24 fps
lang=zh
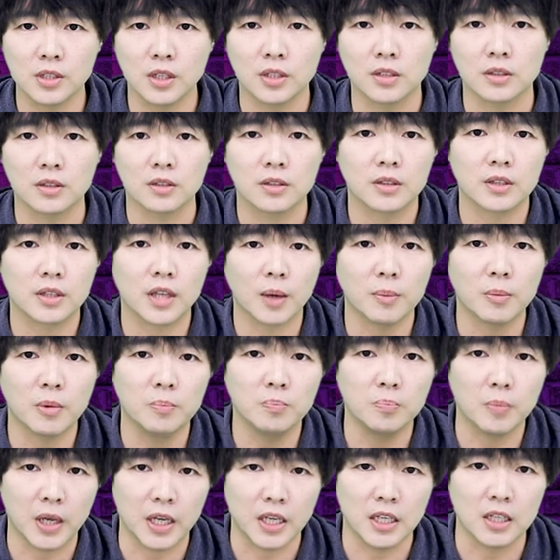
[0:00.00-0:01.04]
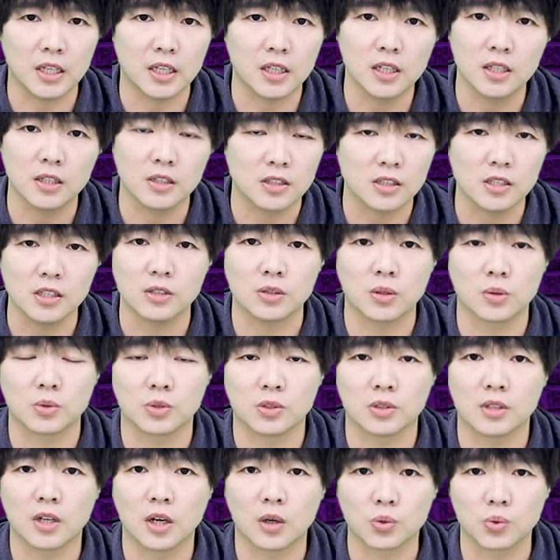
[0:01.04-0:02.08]
正。他们每一个人自己都
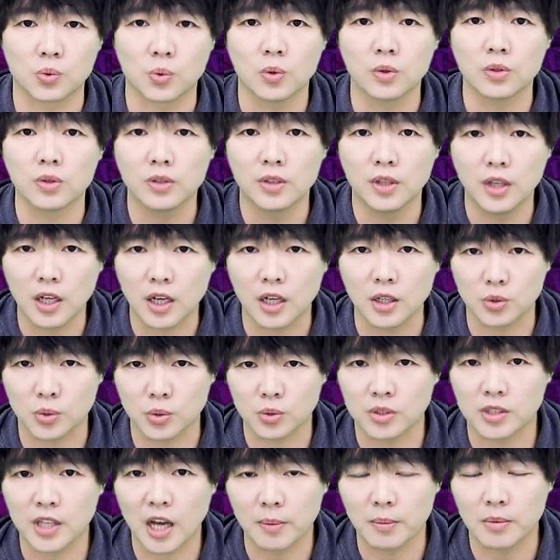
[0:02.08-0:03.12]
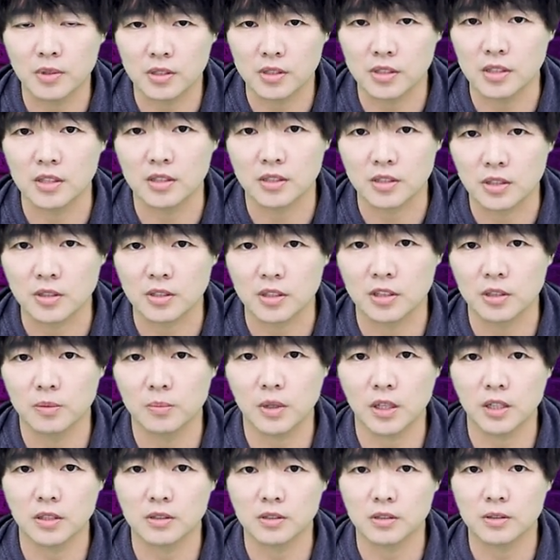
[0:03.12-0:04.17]
知道，说那个就是他们自己真正的
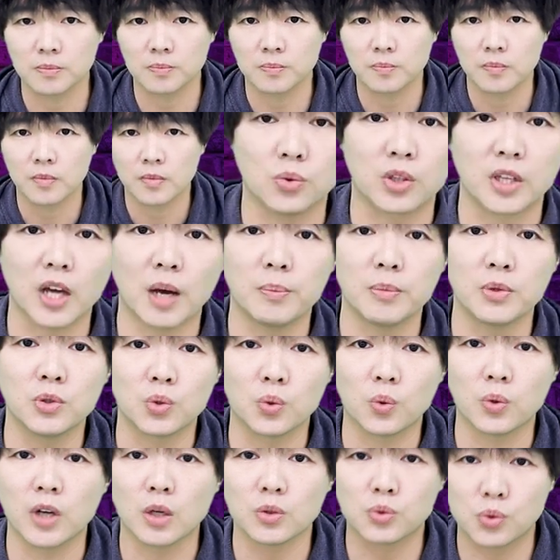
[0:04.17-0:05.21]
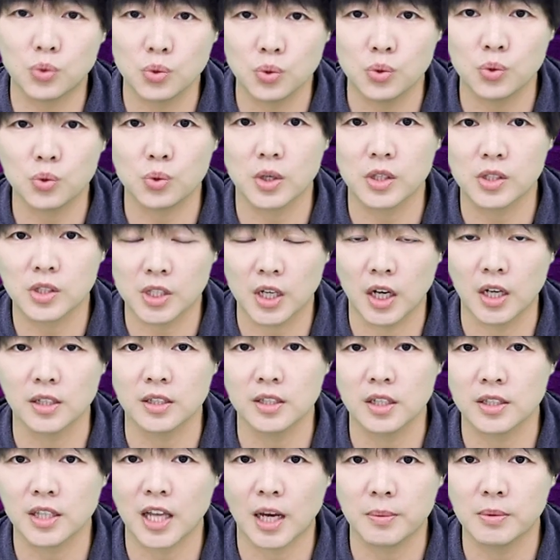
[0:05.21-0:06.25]
名字。他们如果要拒绝承
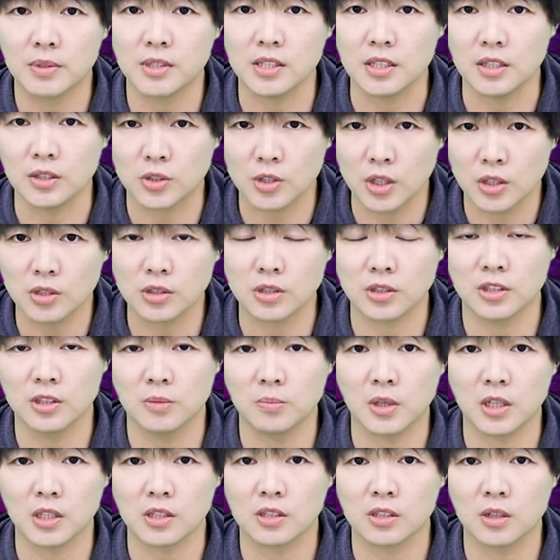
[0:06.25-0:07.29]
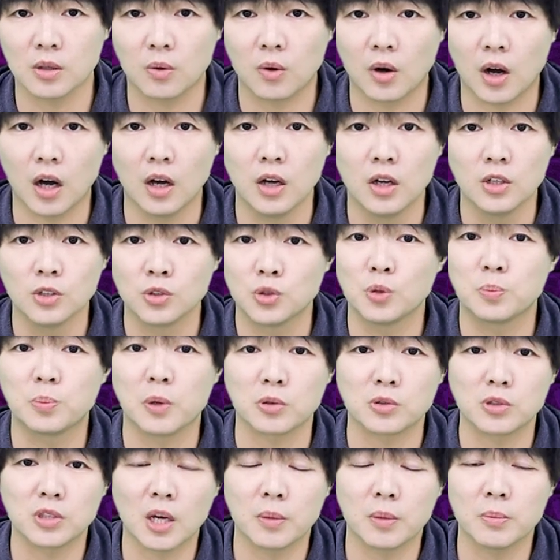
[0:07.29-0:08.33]
认他们自己真实的名字的话，就
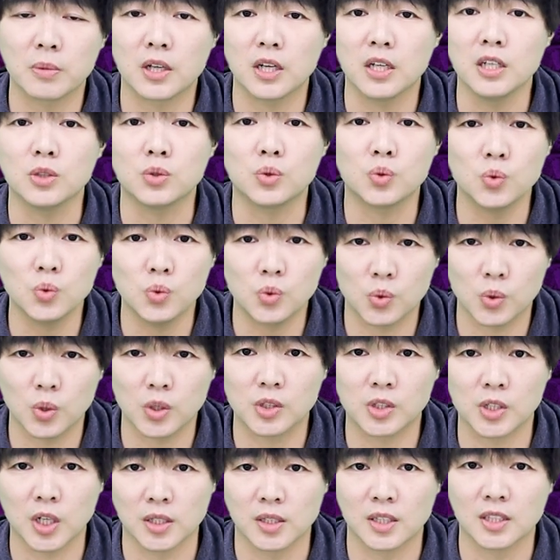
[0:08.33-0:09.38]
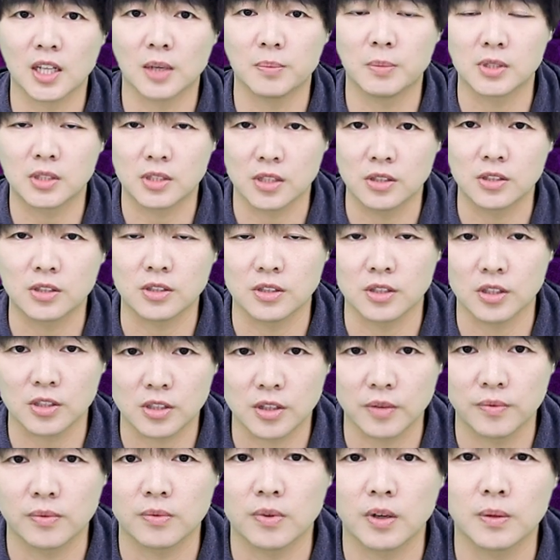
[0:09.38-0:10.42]
表示他们可以拒绝承认他们真实的
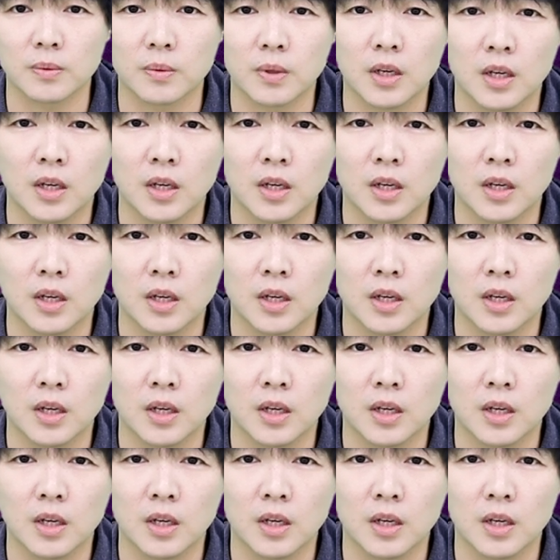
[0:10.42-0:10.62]
身份，